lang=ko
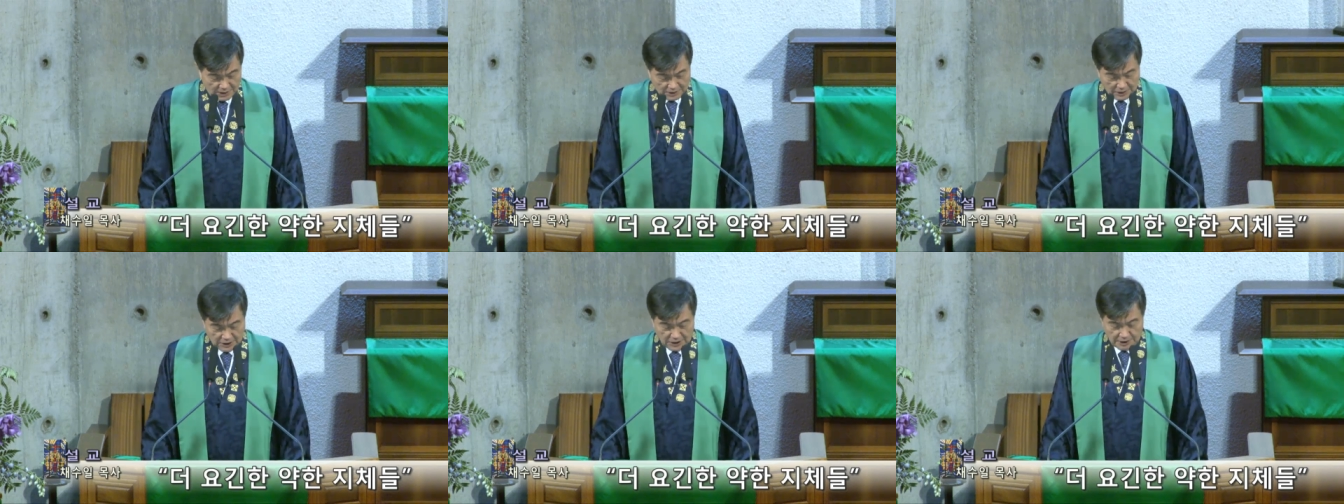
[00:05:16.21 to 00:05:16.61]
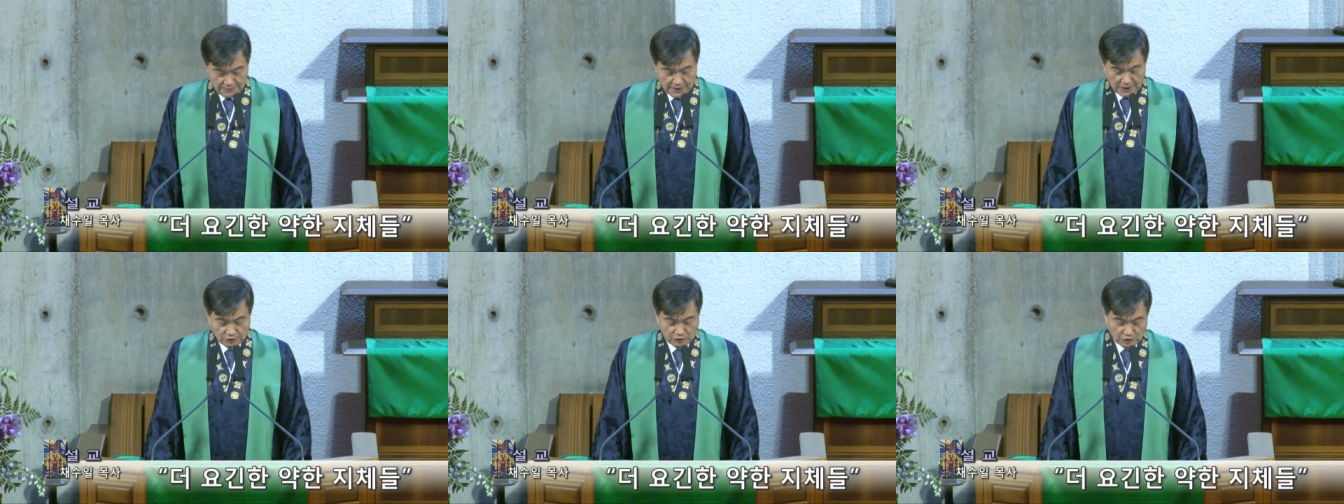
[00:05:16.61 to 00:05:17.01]
그
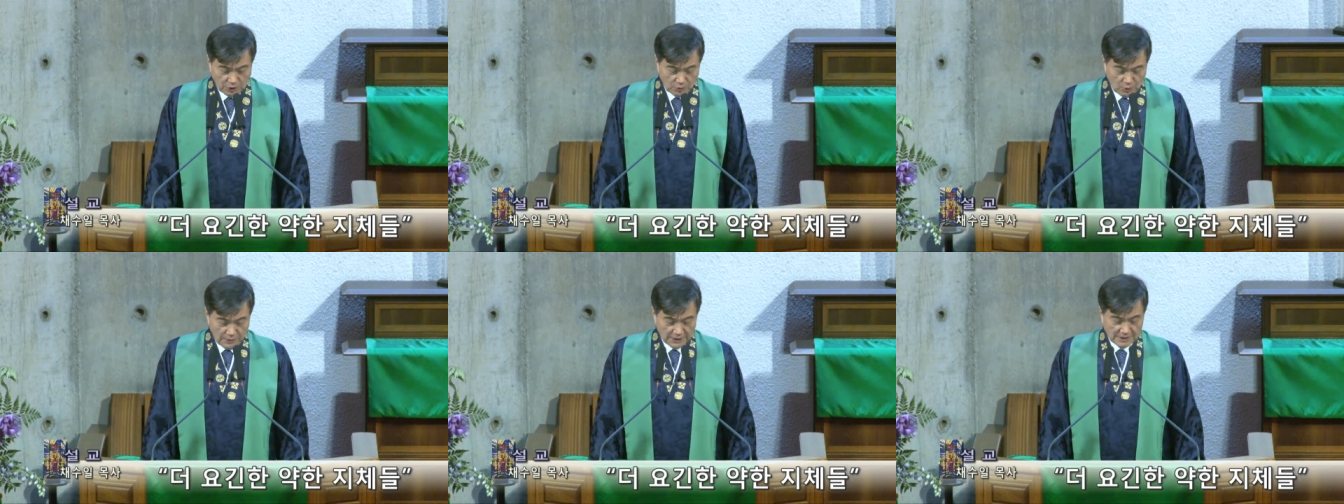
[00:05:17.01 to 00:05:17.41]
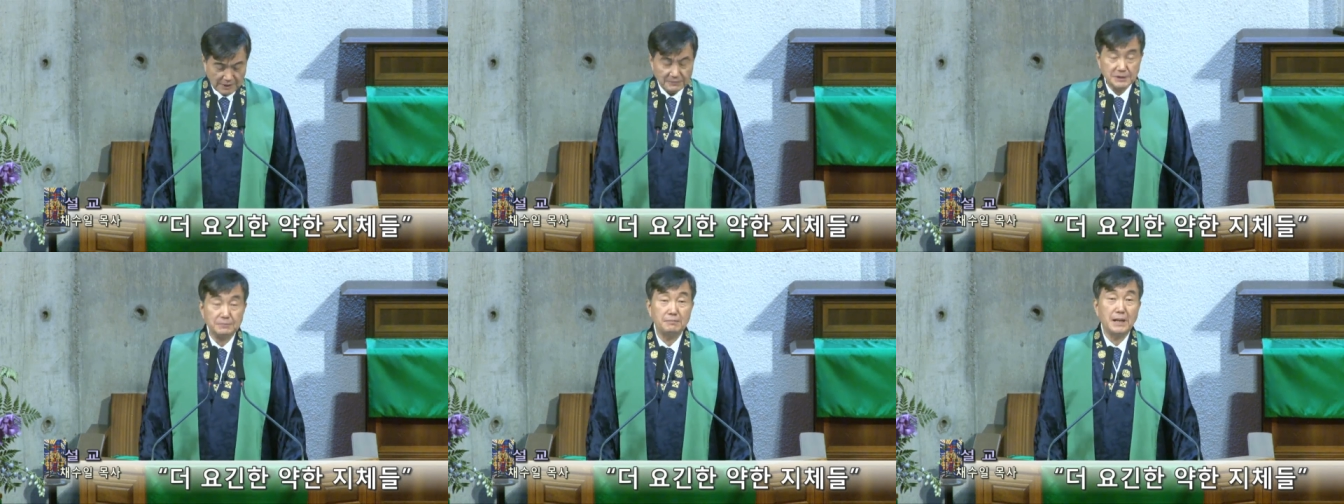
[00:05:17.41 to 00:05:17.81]
이듬해인 주전
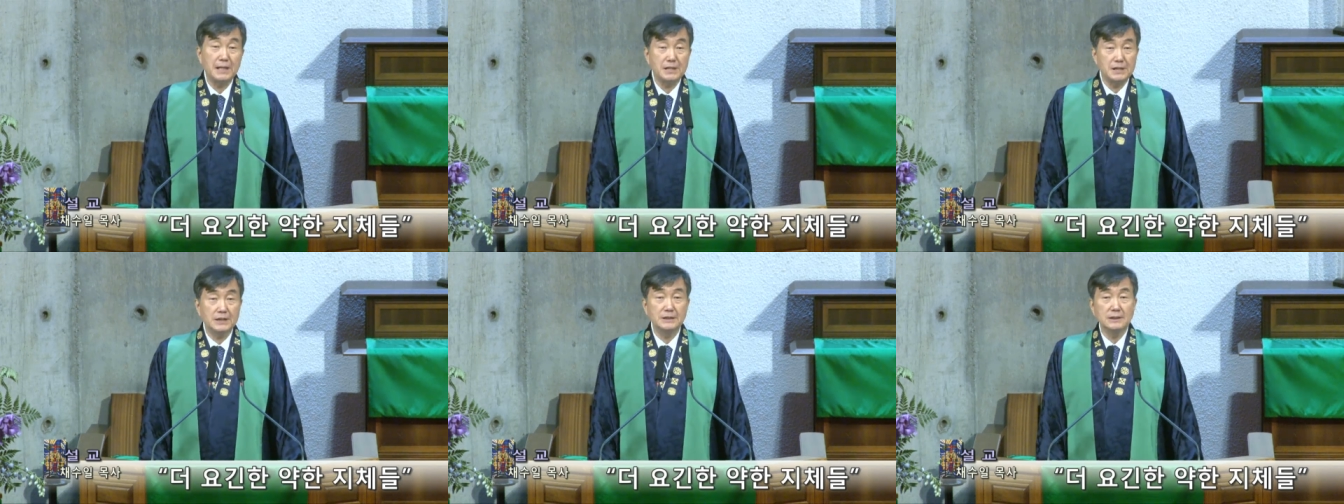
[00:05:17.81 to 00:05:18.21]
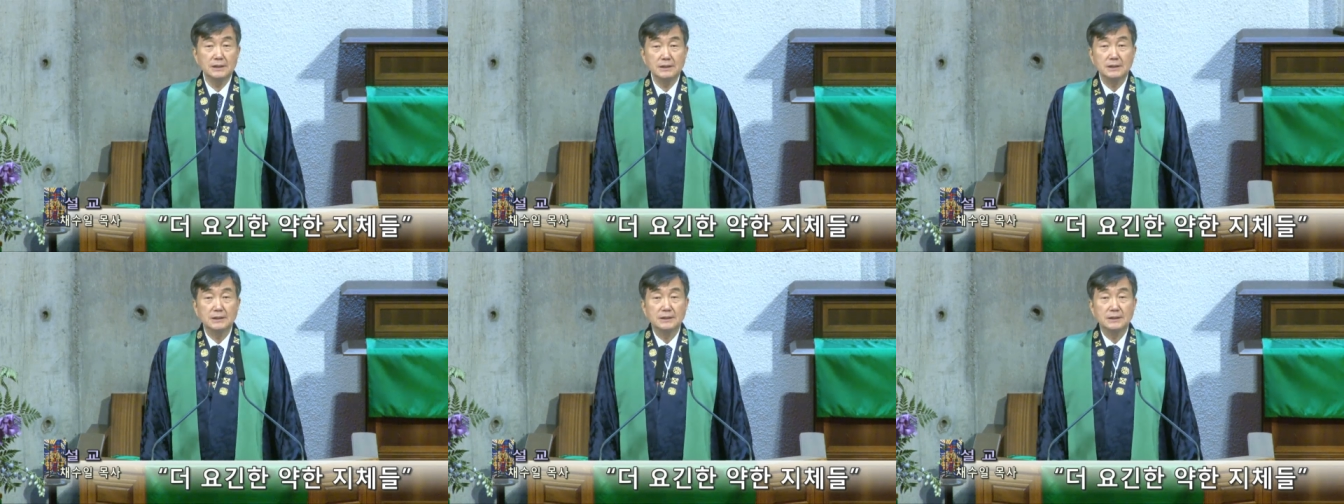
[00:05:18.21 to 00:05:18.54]
538년